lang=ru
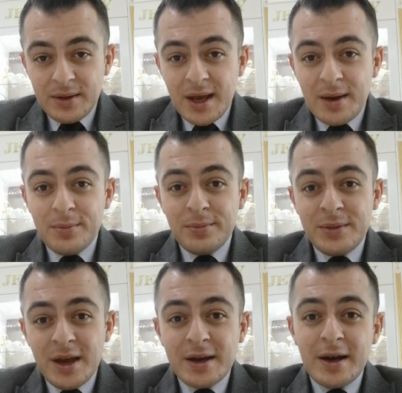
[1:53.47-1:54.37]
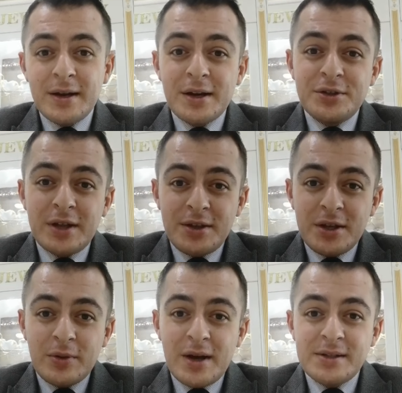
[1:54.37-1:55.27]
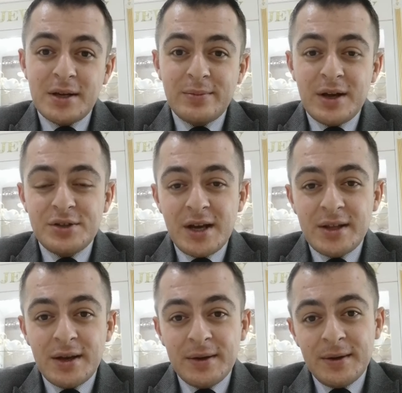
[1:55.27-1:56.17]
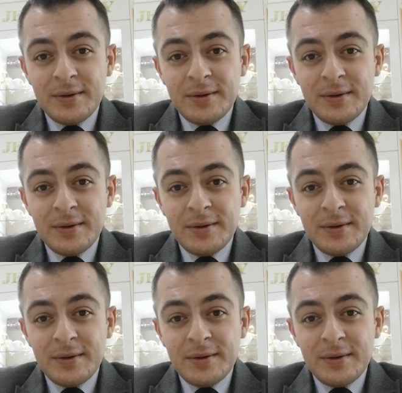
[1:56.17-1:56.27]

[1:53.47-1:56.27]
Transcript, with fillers: Я, мне, как гражданину Азербайджана,